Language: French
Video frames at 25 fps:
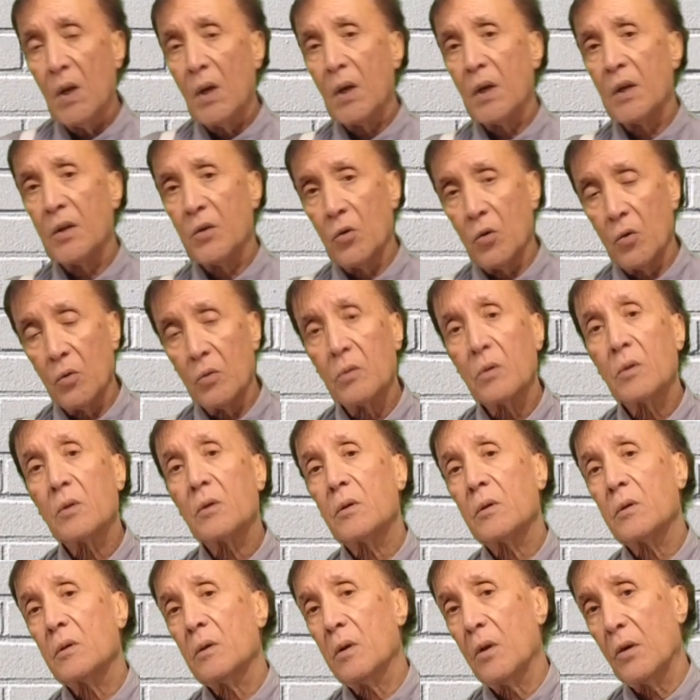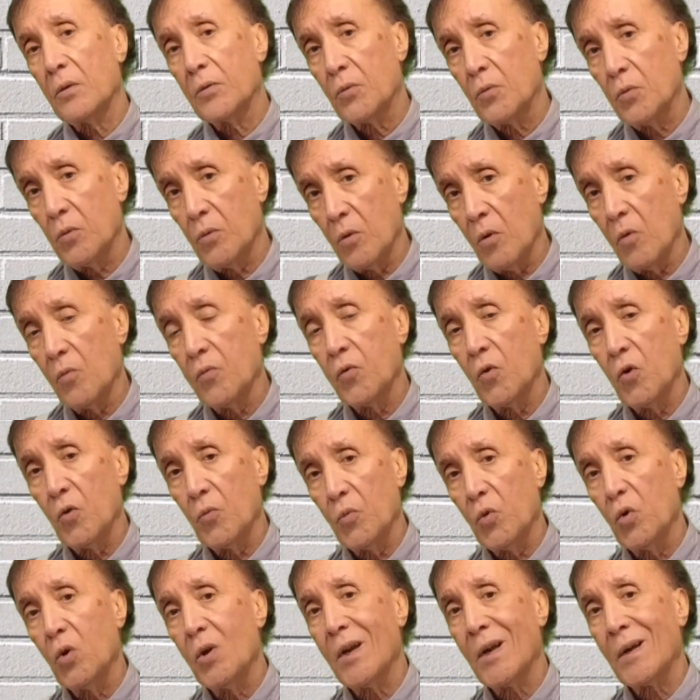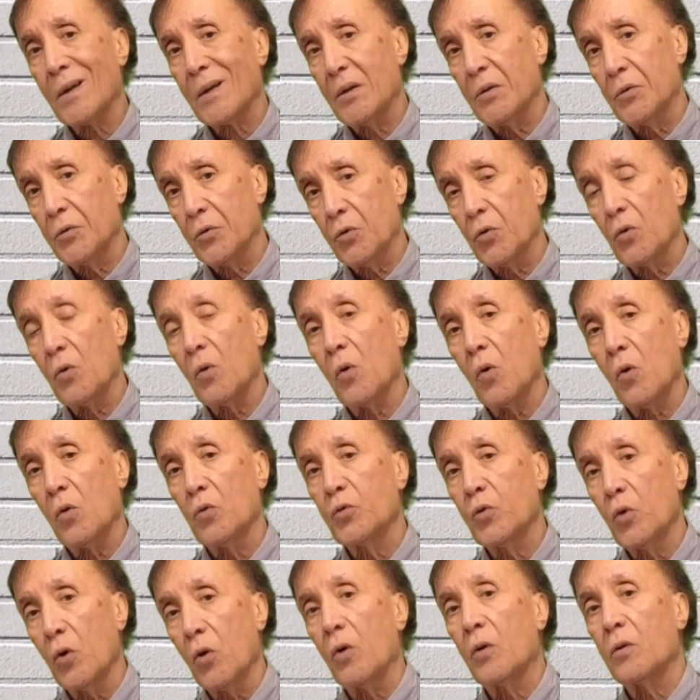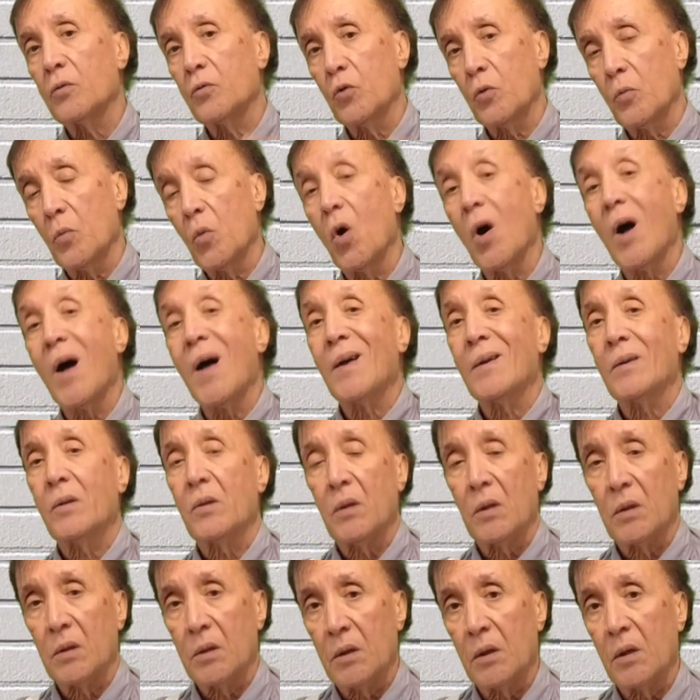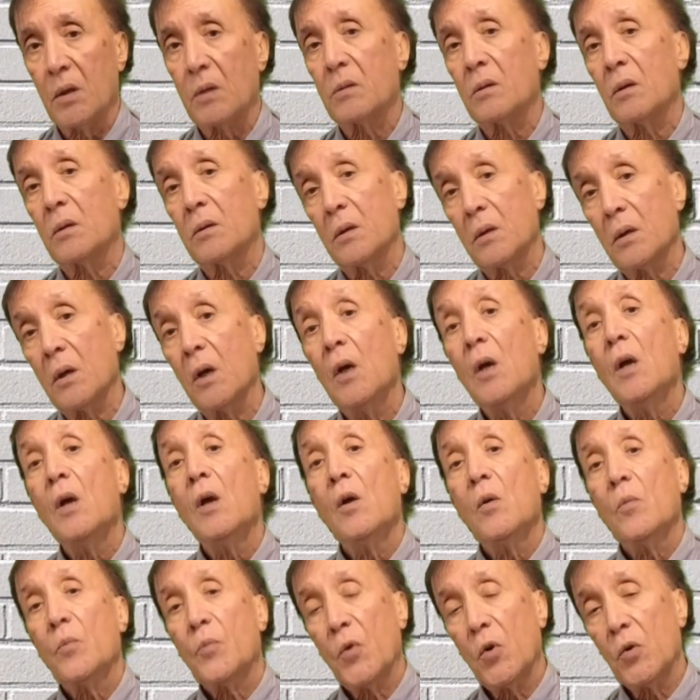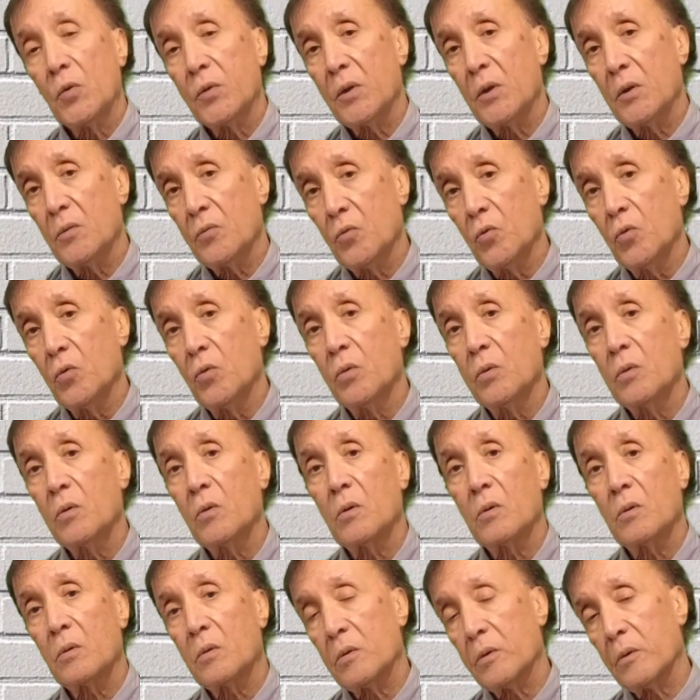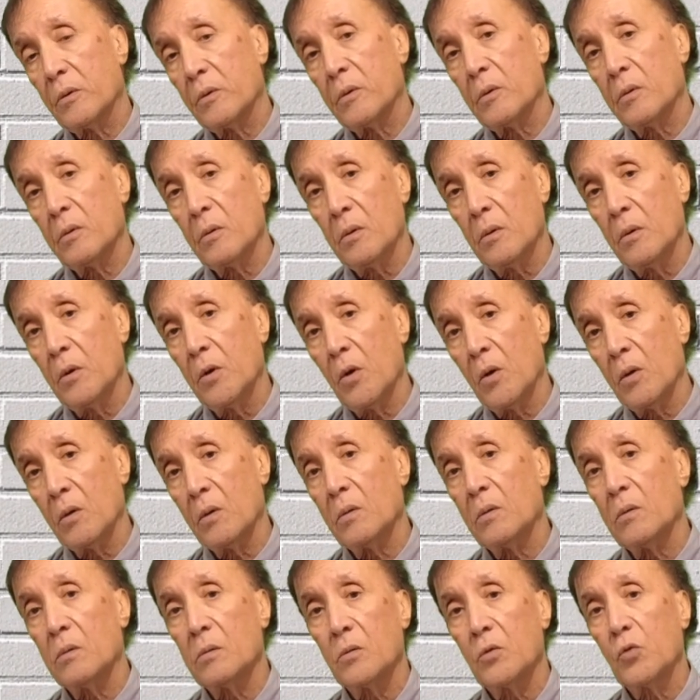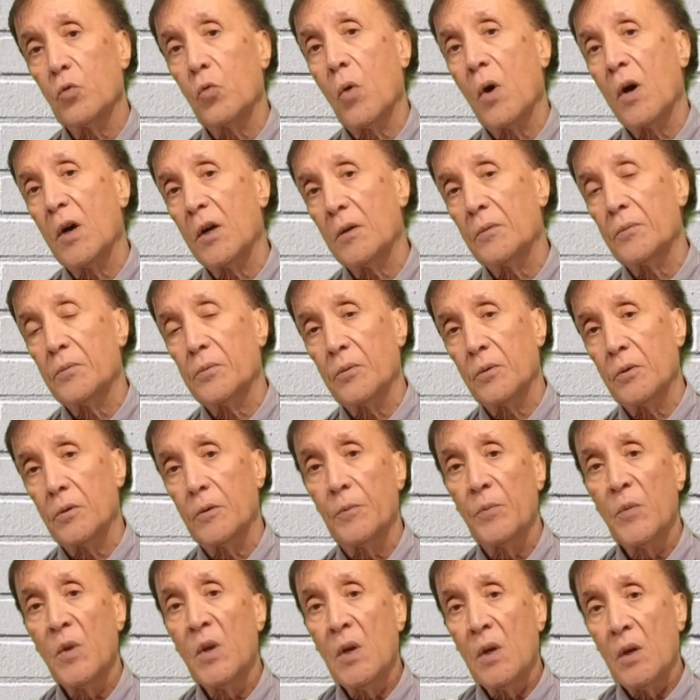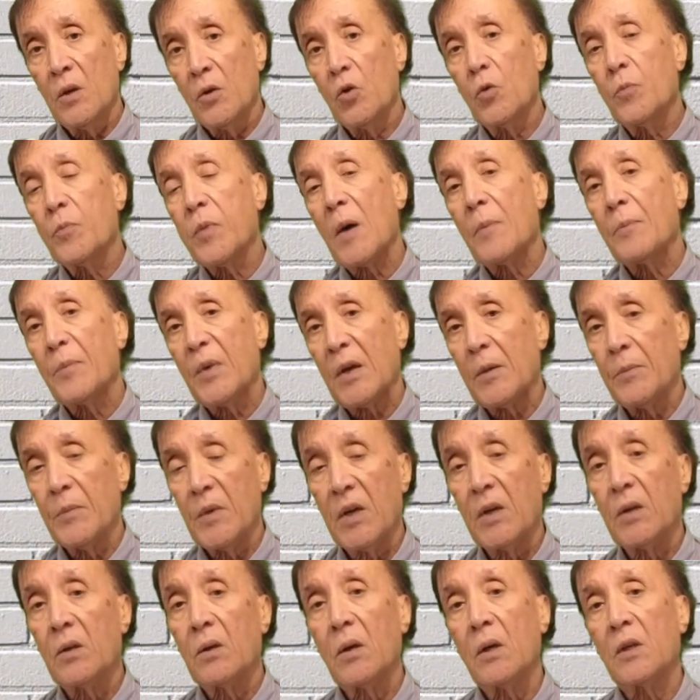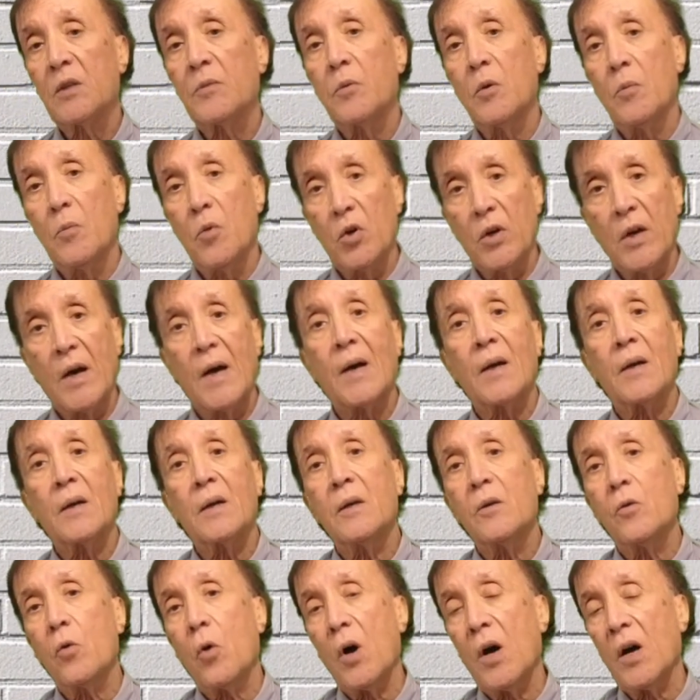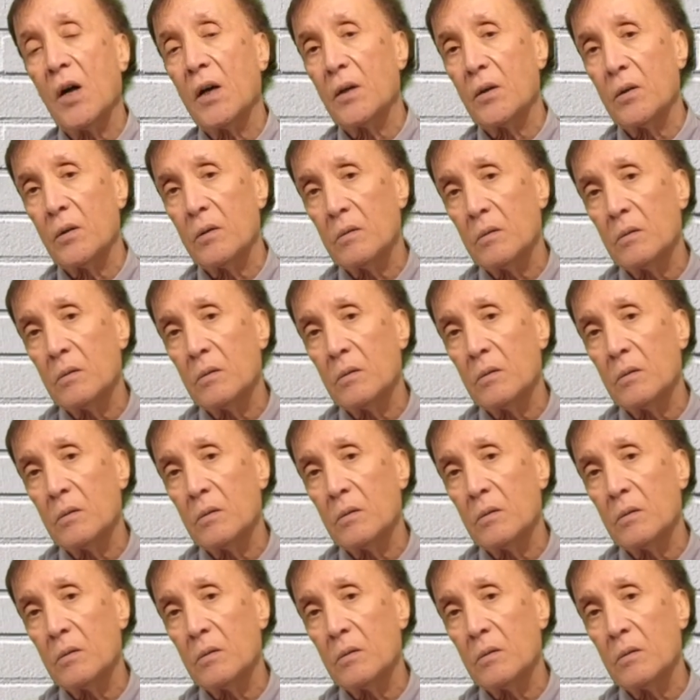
Et donc, lorsque l'on formule la question en dehors du mot interdire, c'est-à-dire pensez-vous que l'on doive ne pas permettre, à ce moment-là, il y aura